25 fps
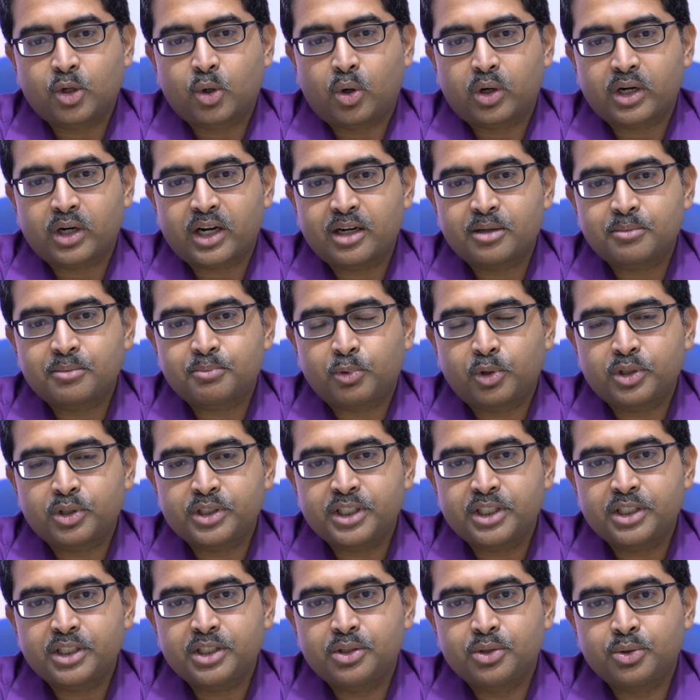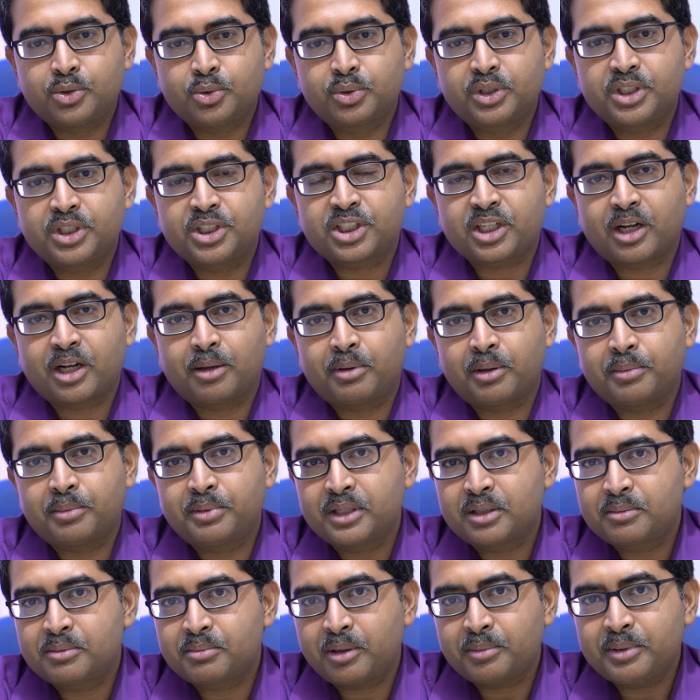করার পরে রুগী
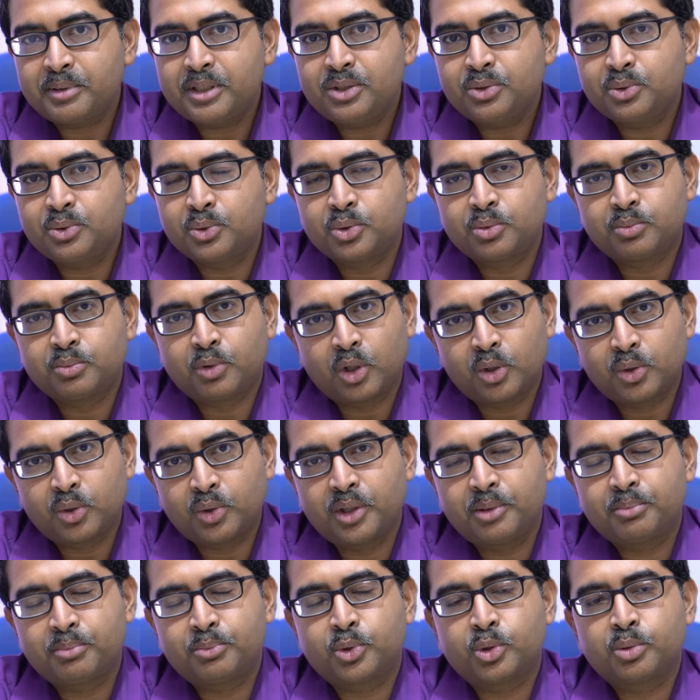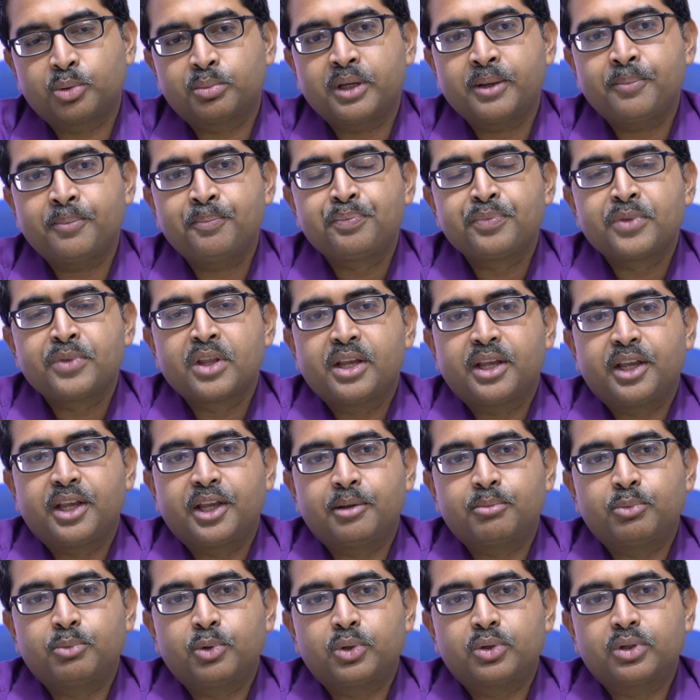স্বাভাবিকভাবেই দুর্বল হয়ে পড়বে
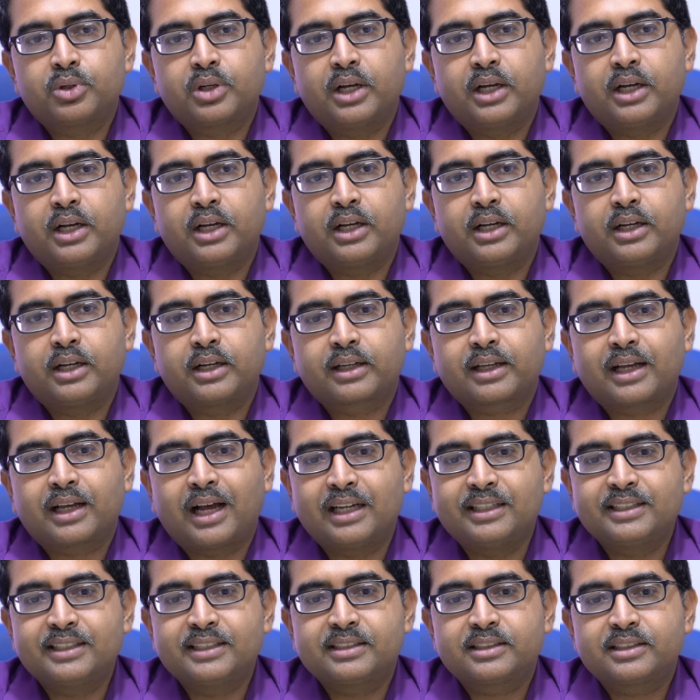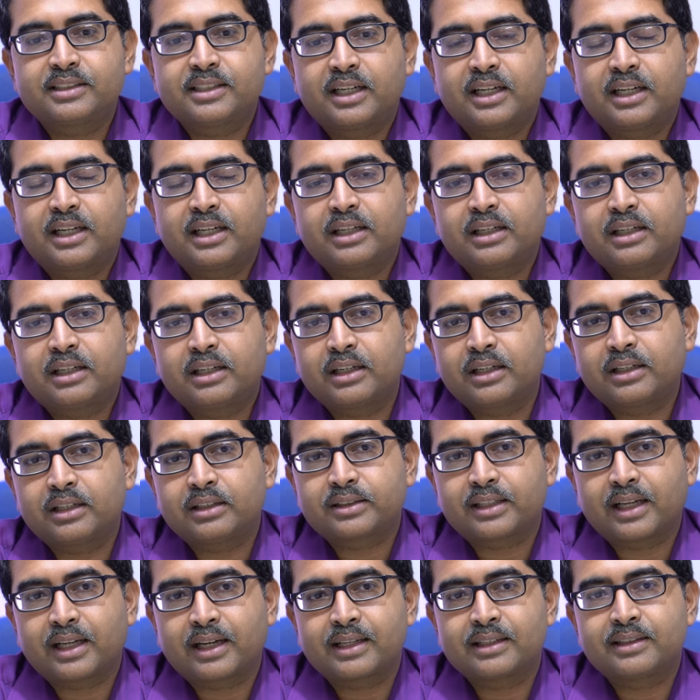এবং খানিকটা
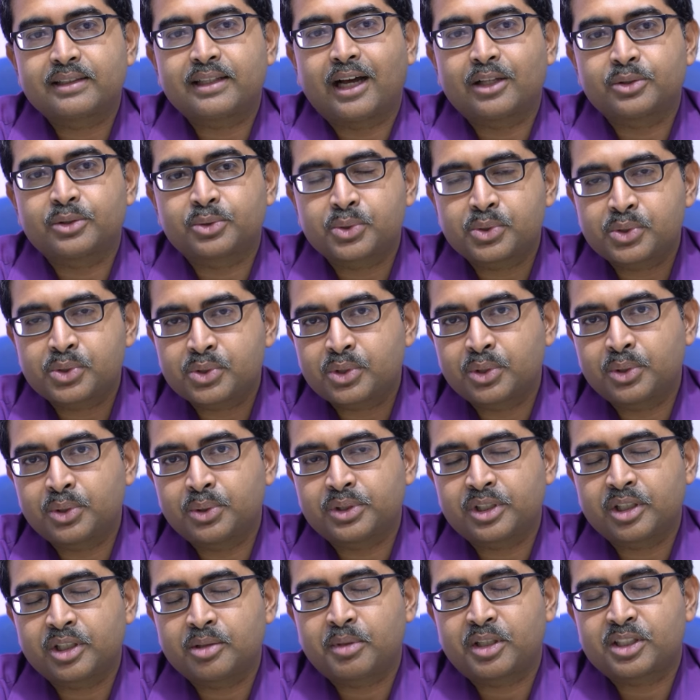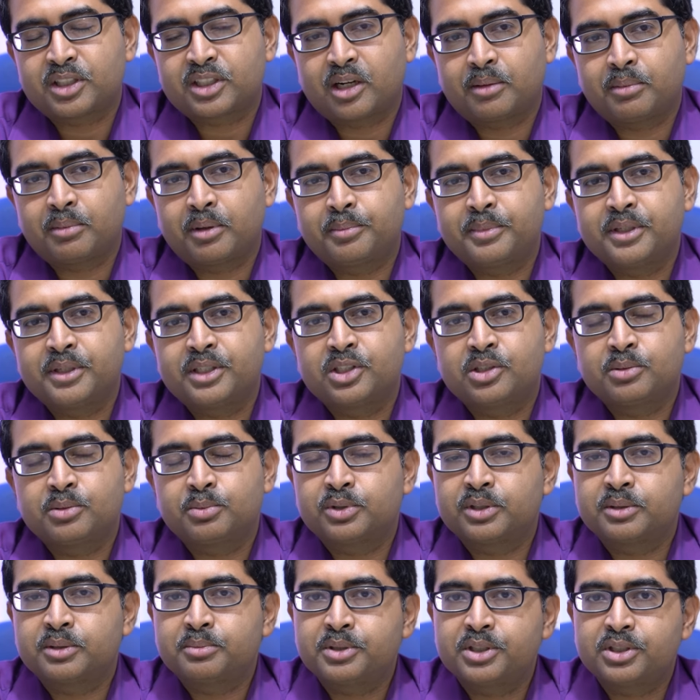তাকে ধাতস্থ হতে বা স্বাভাবিক
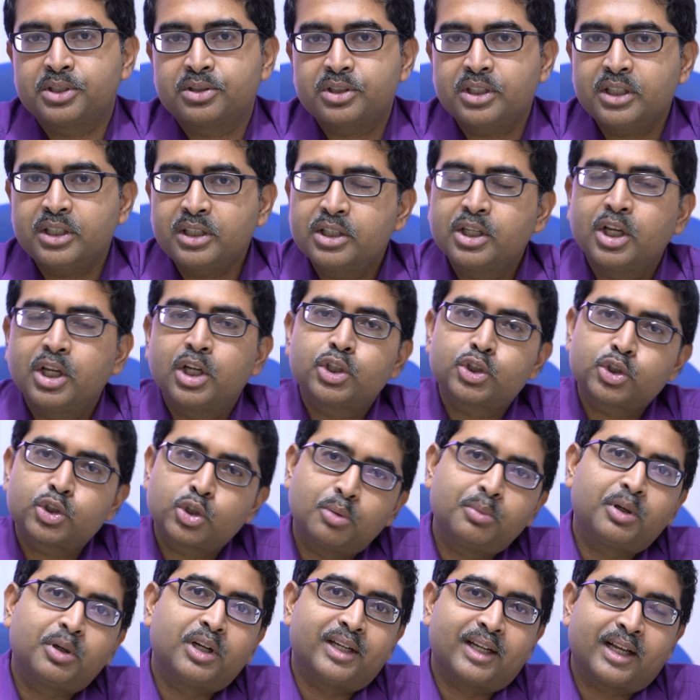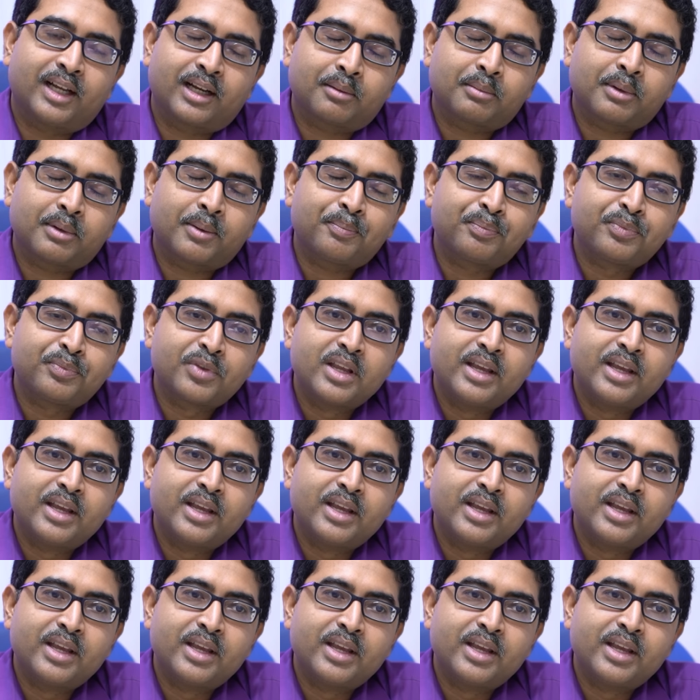জীবনে ফিরতে সময় লাগবে